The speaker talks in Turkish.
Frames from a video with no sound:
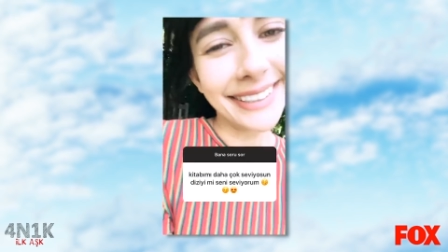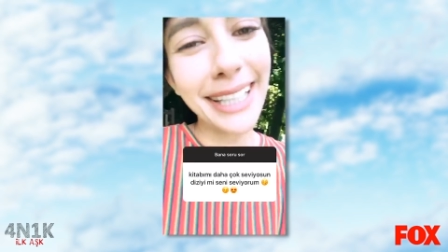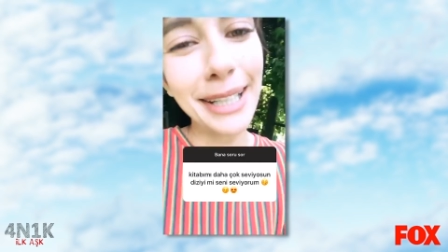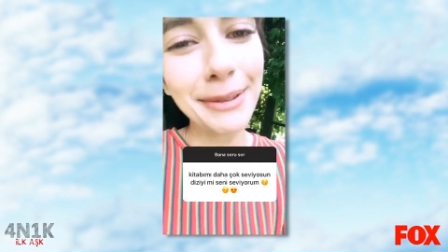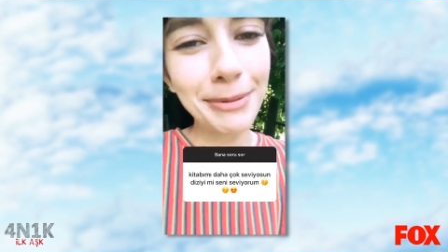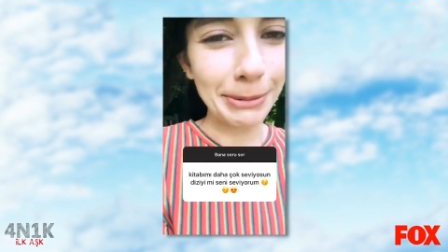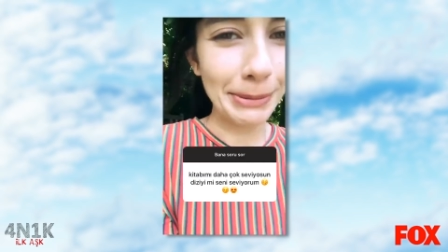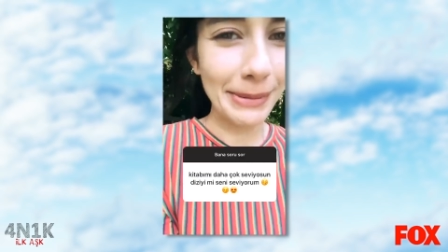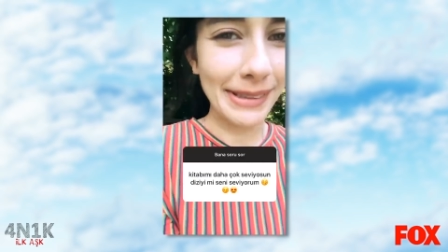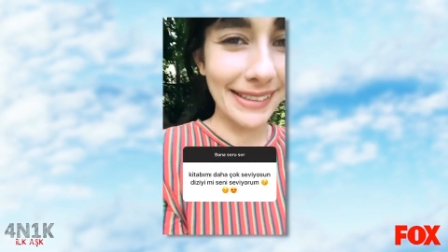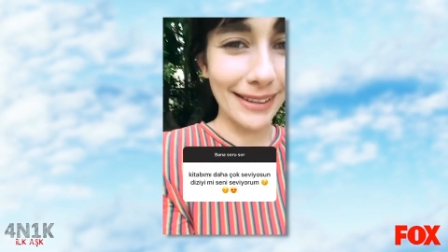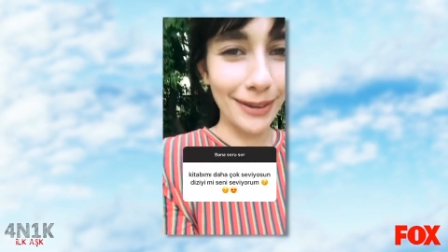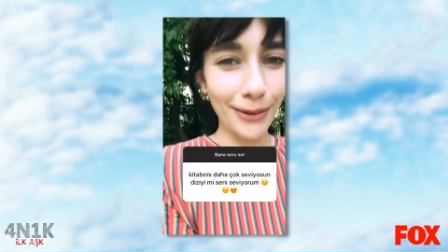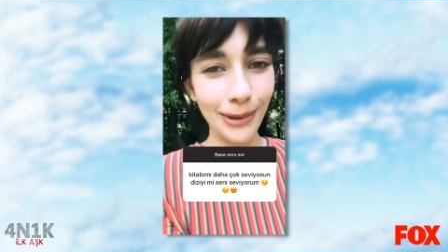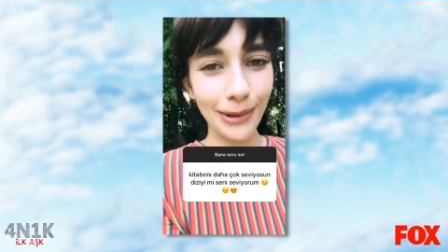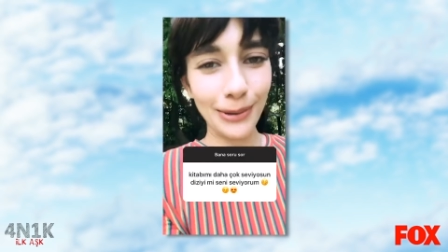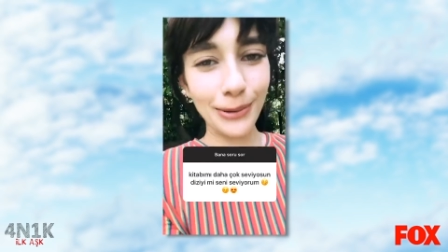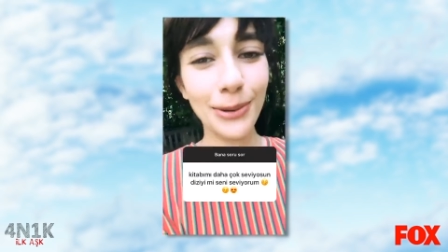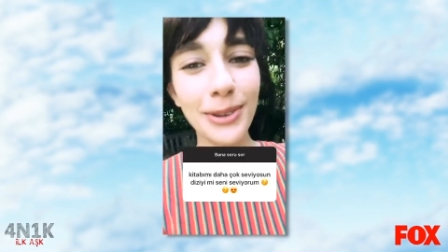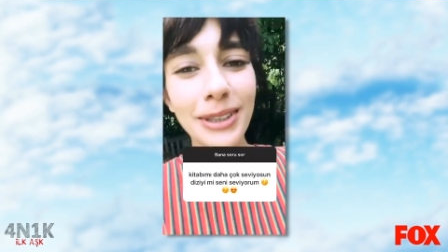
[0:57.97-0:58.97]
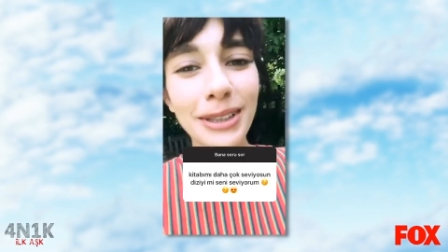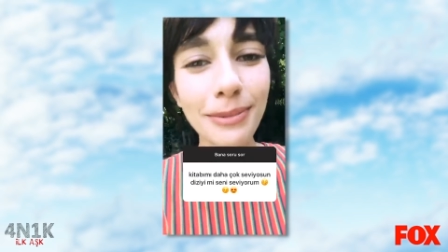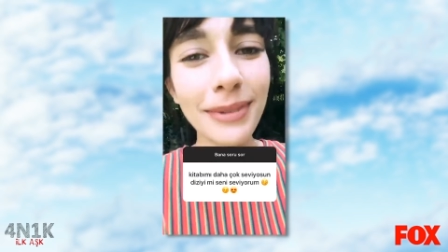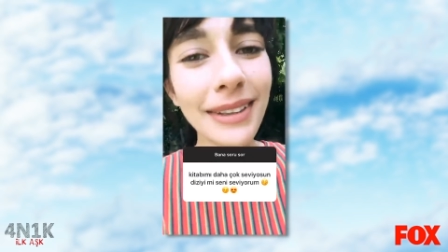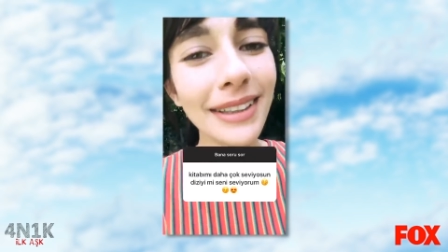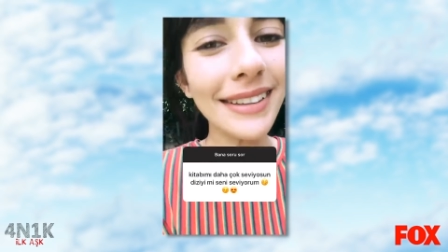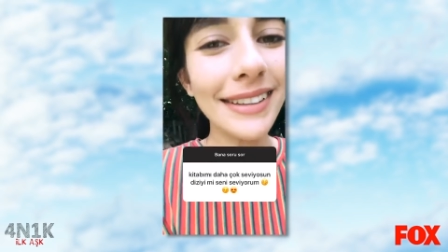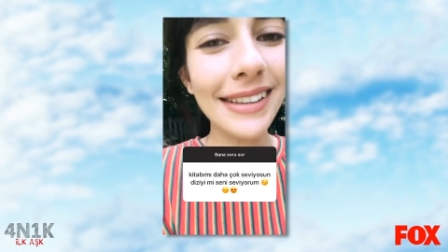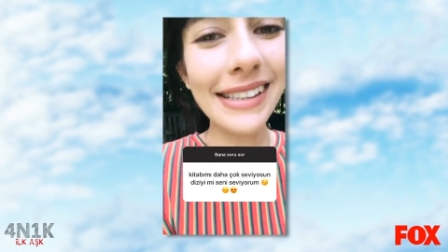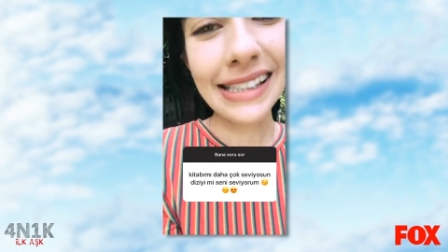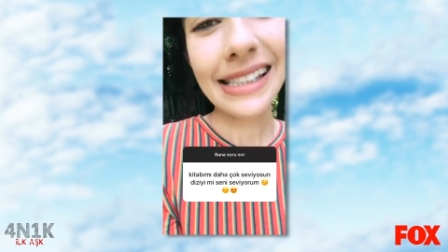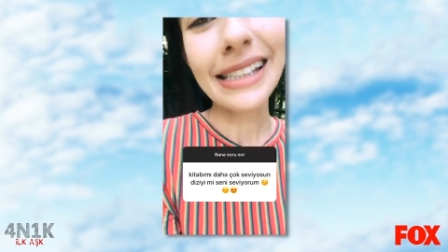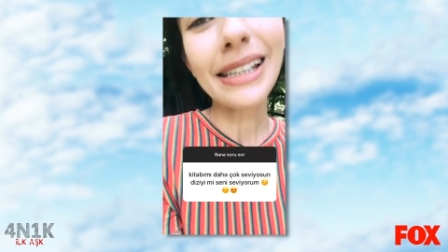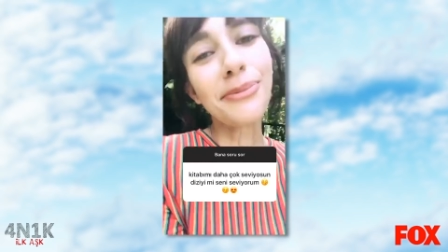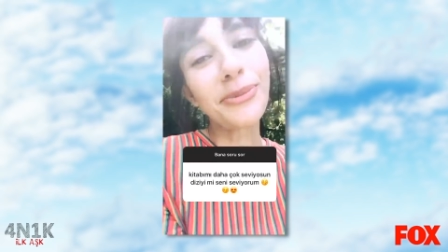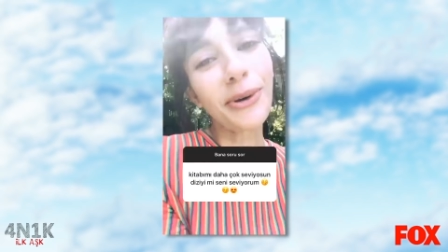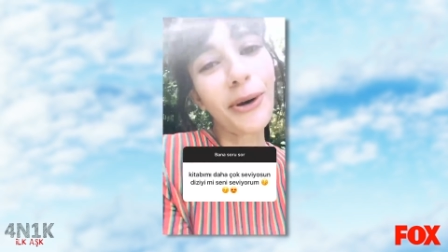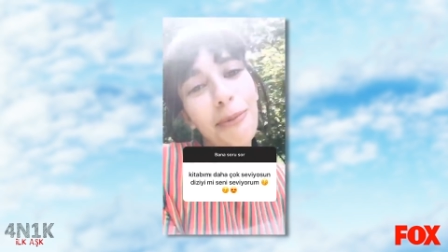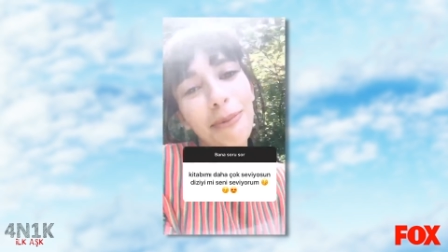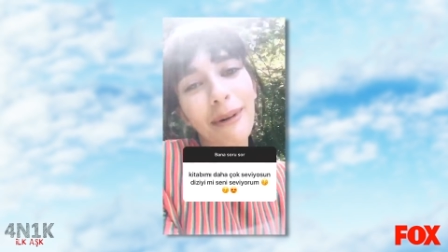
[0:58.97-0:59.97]
Hepimizde olduğu gibi
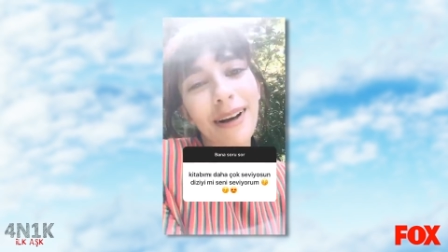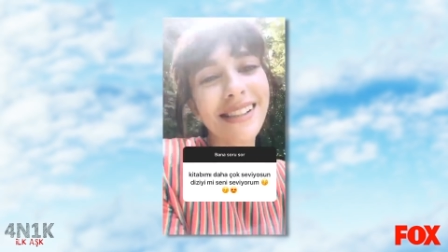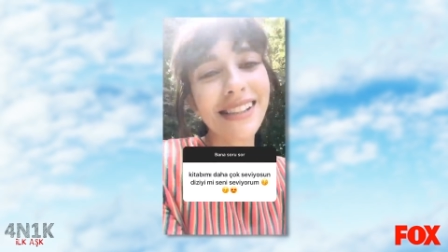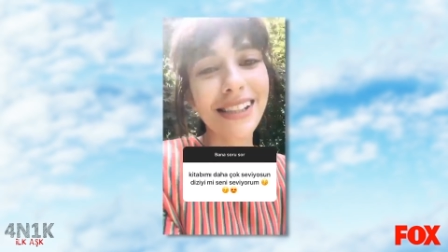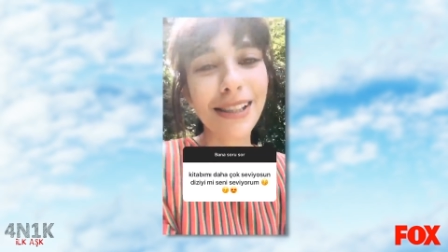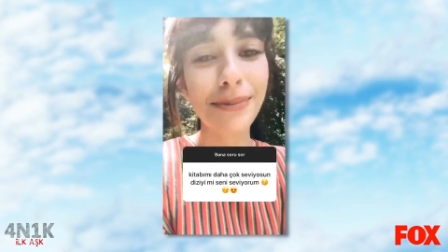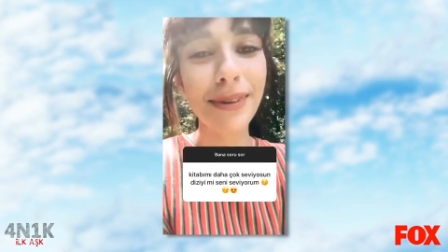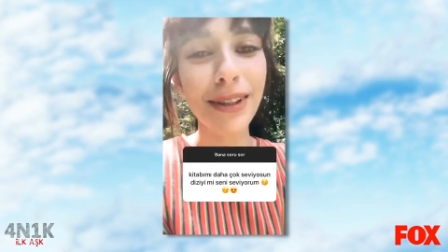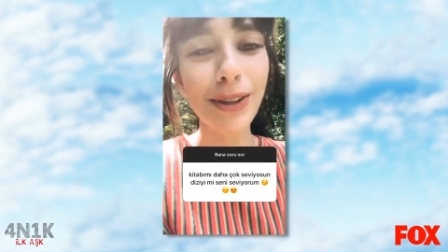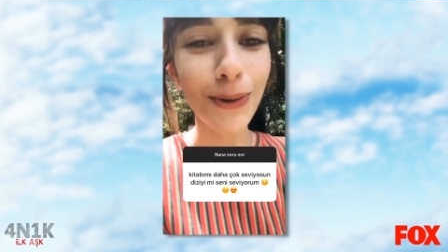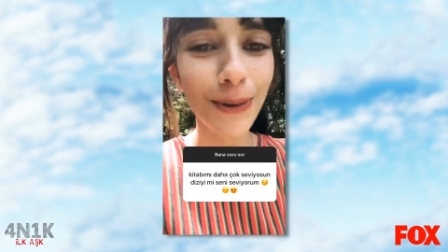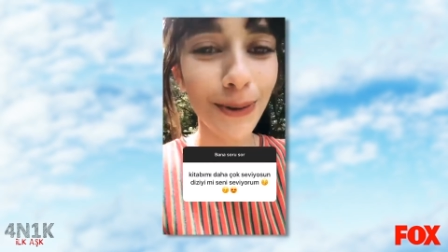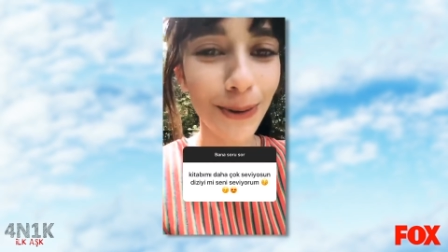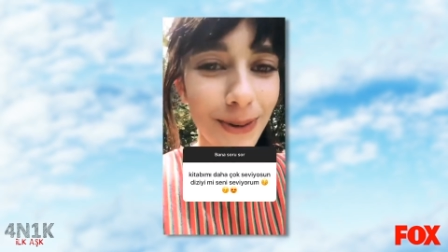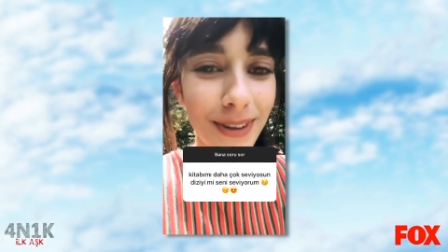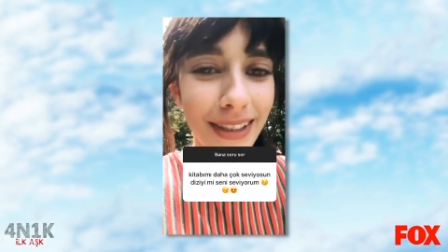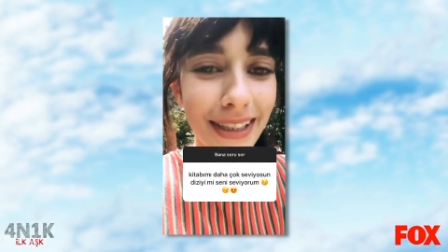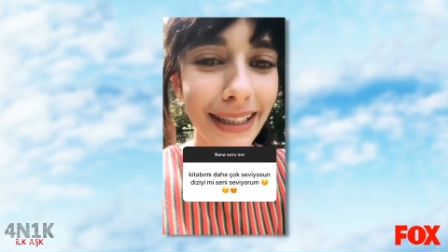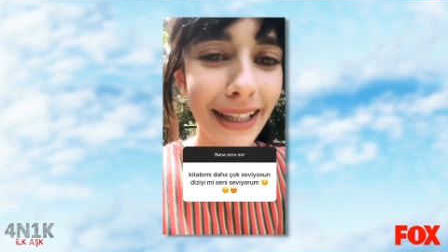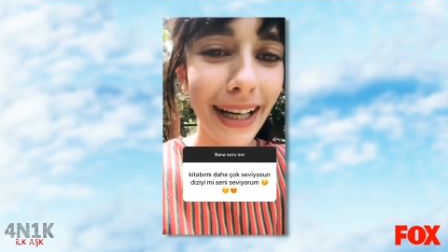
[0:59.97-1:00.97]
dizi bambaşka bir kurguda